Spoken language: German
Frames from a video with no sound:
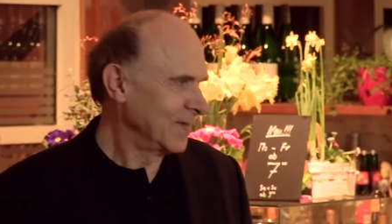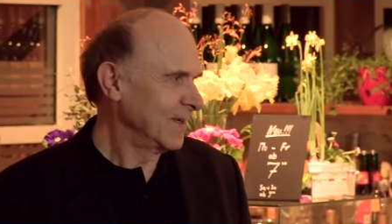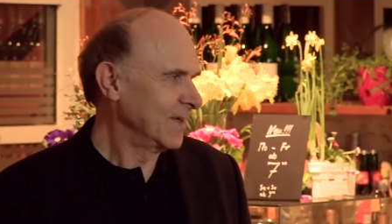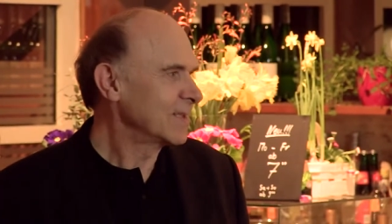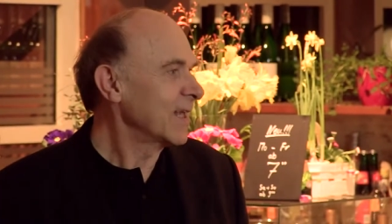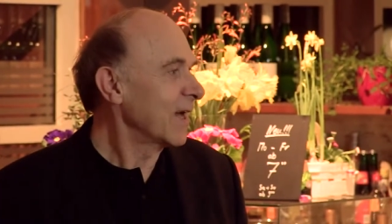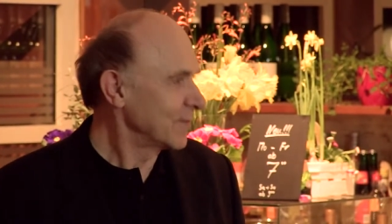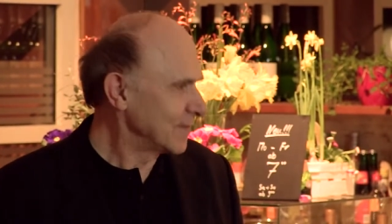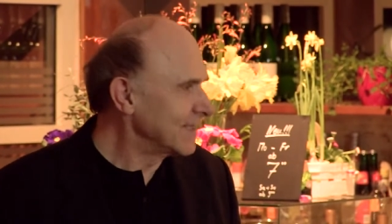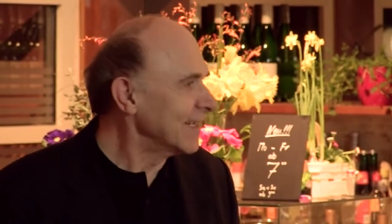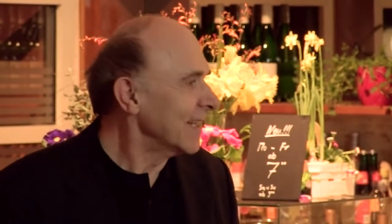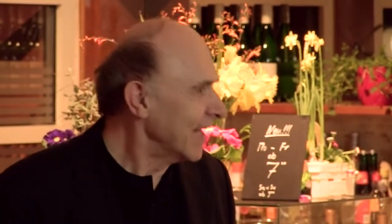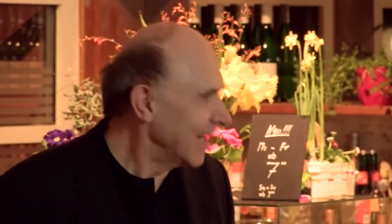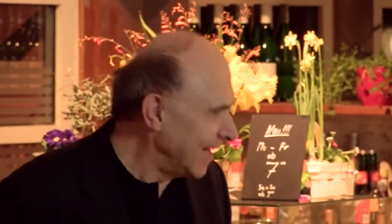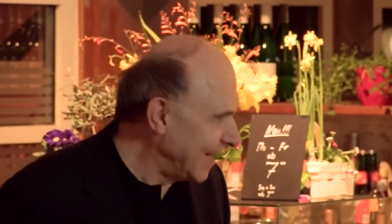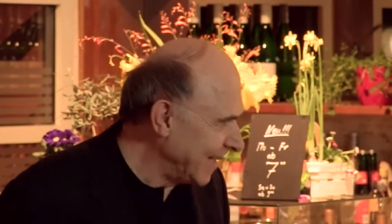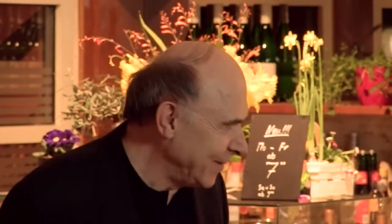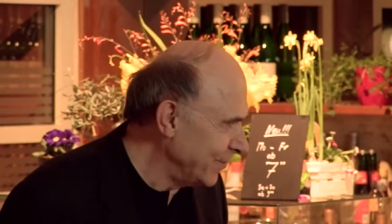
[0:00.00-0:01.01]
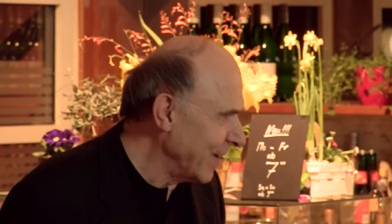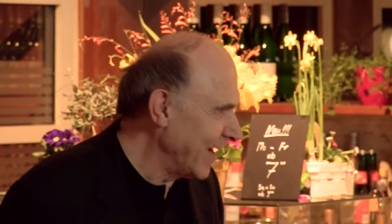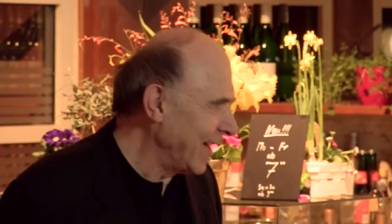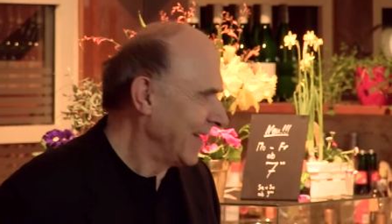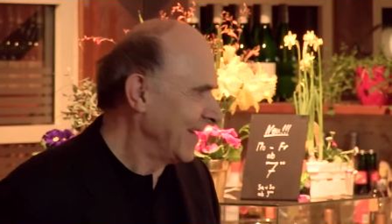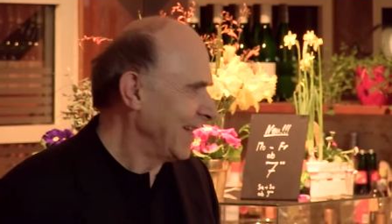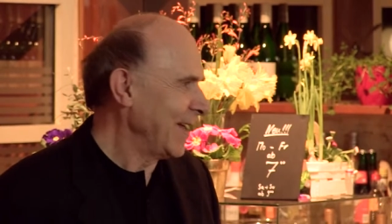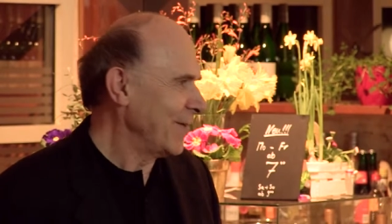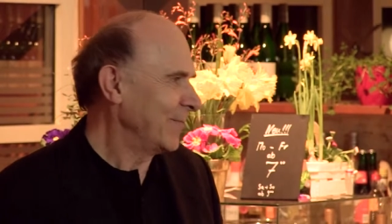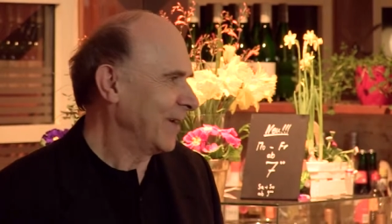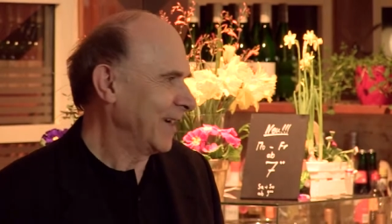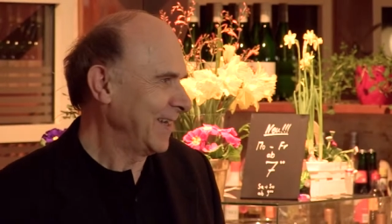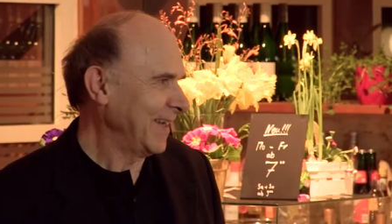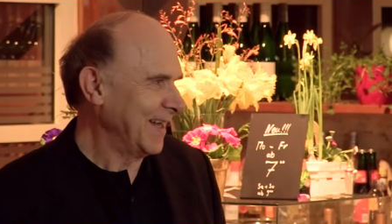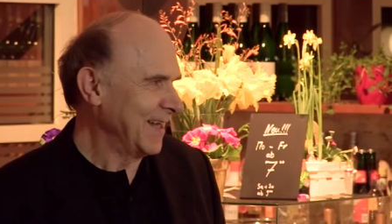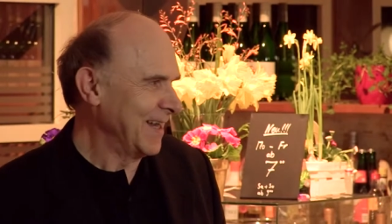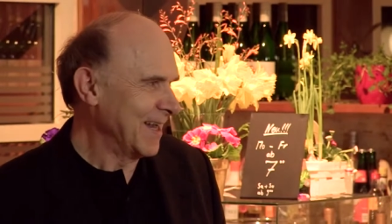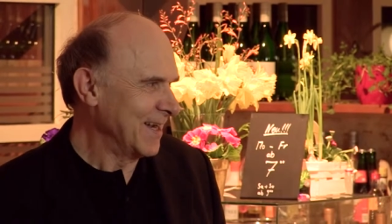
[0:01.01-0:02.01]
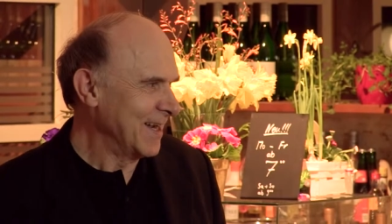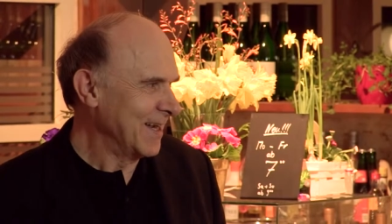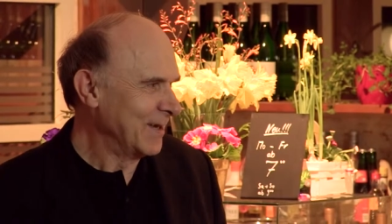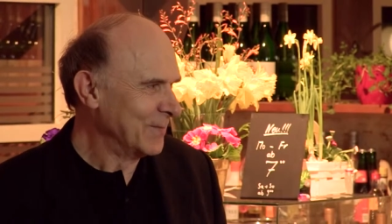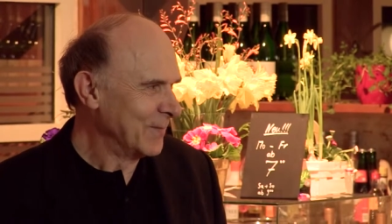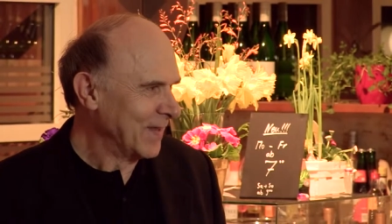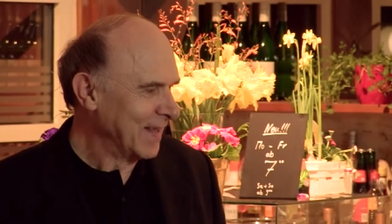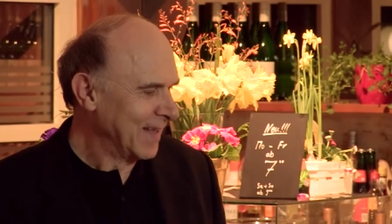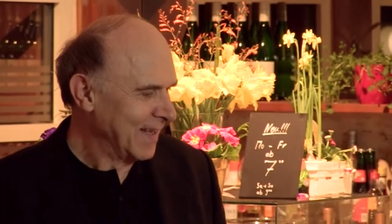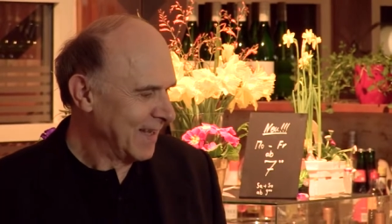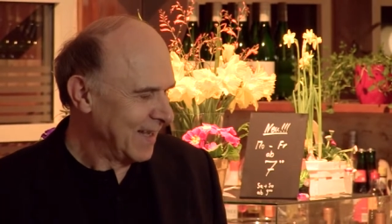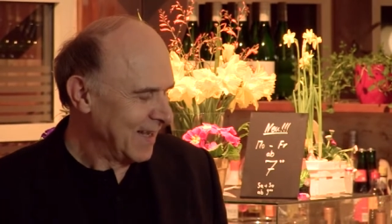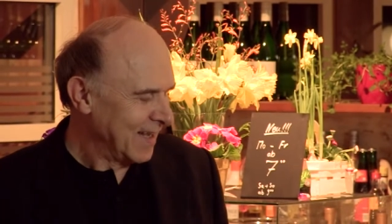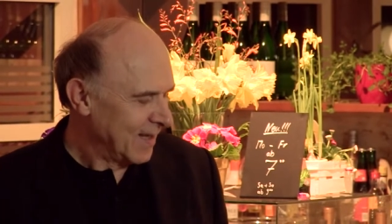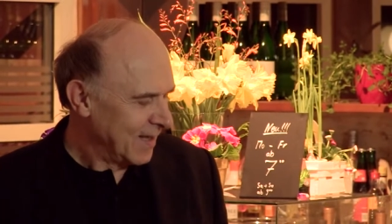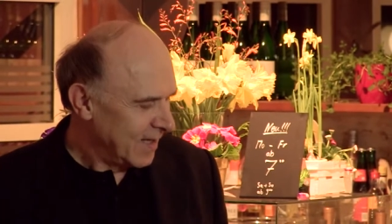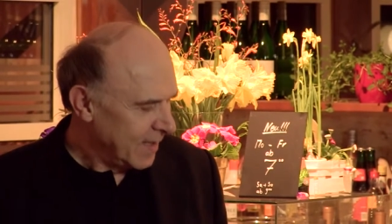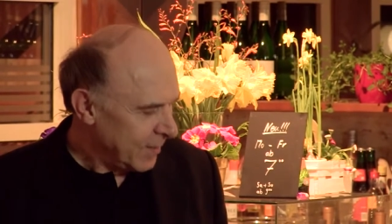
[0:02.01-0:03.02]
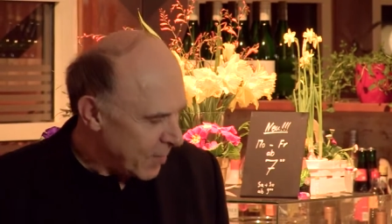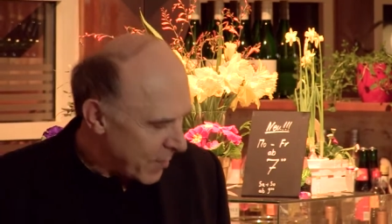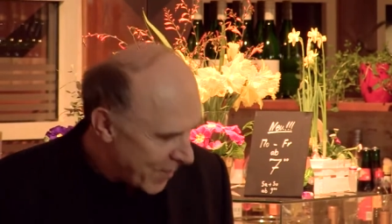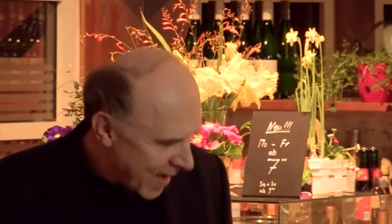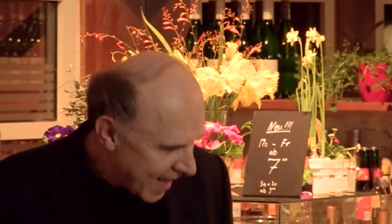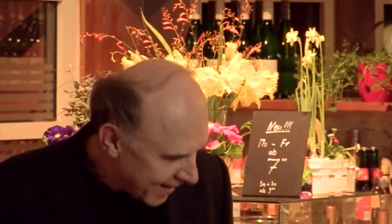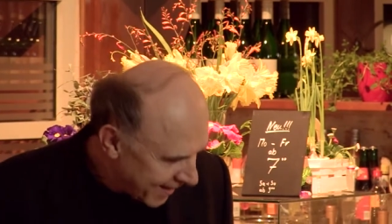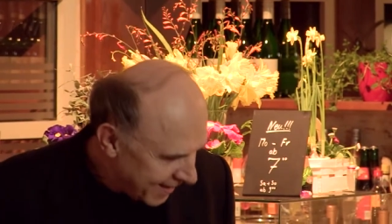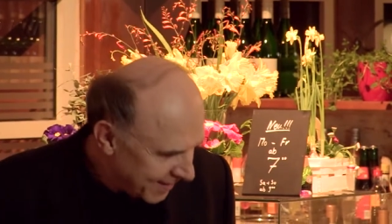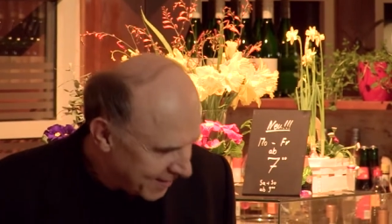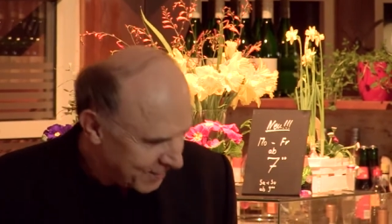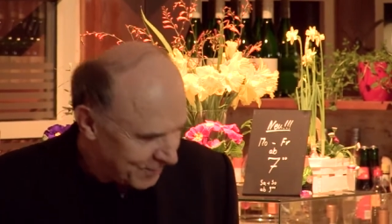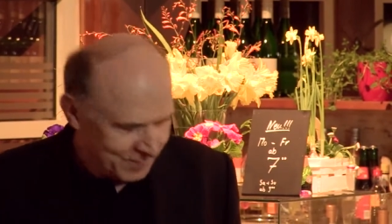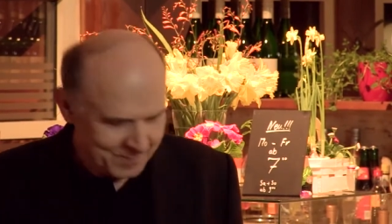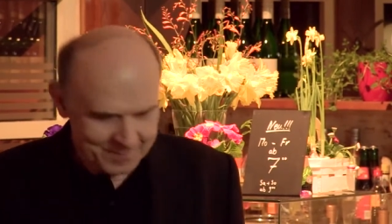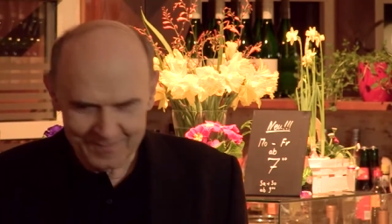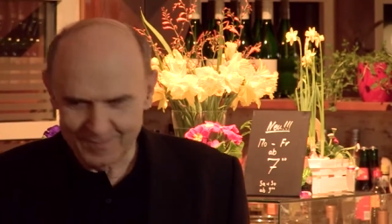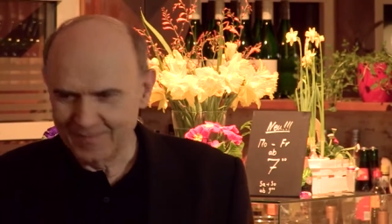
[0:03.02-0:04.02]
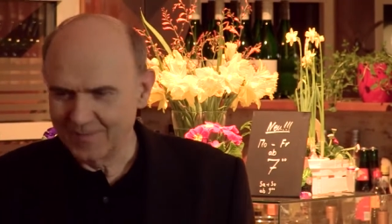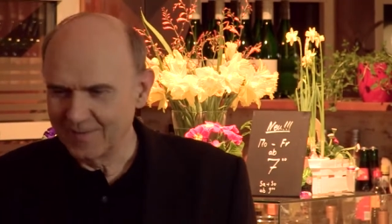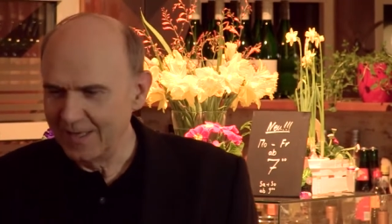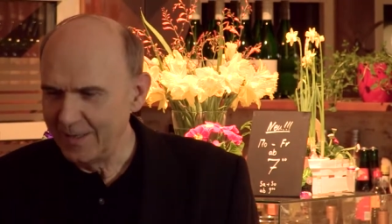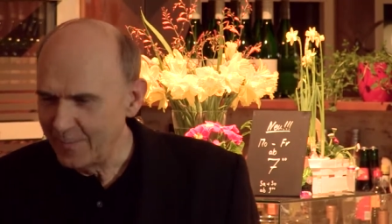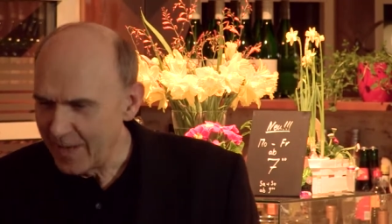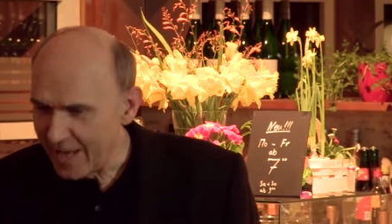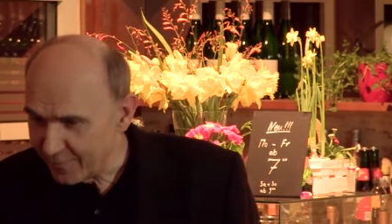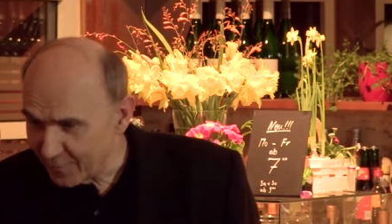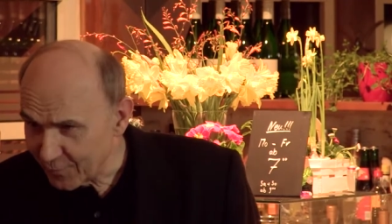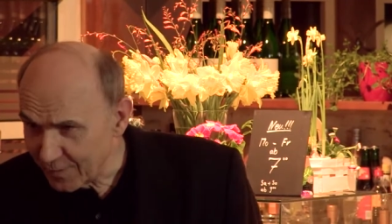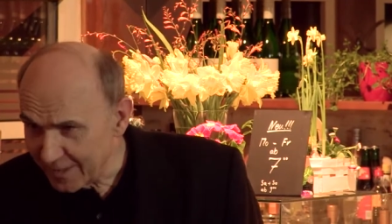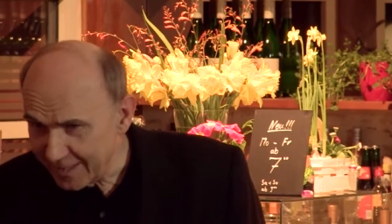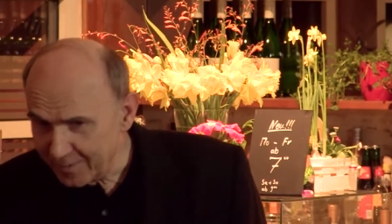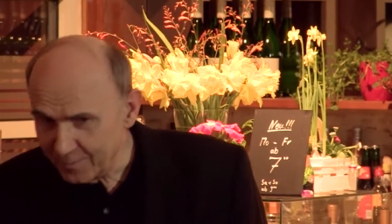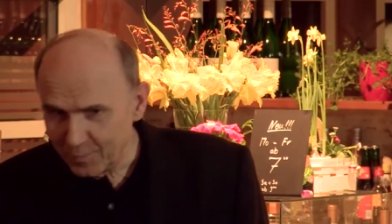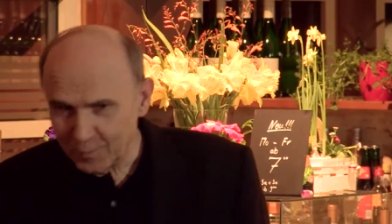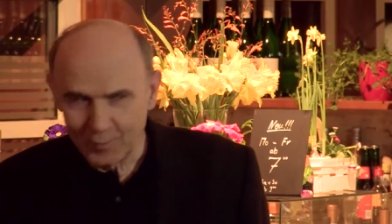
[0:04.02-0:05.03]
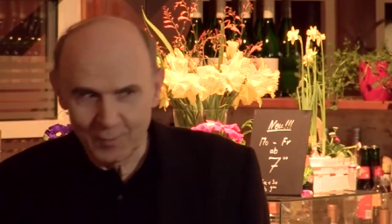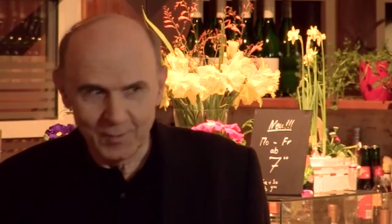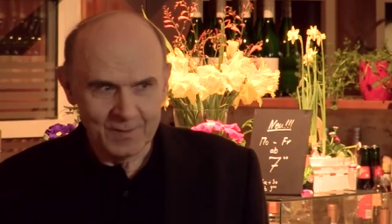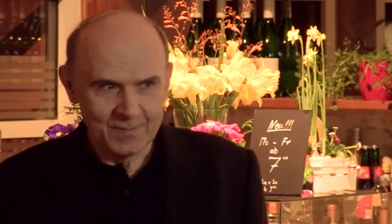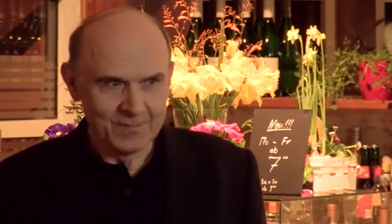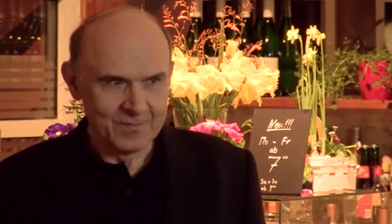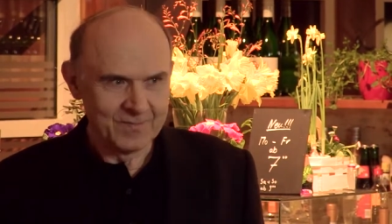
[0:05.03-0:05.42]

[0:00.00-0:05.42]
ich darf Sie lieber Herr Paquet nennen, liebe Margit, lieber Herr von Dinbrunn,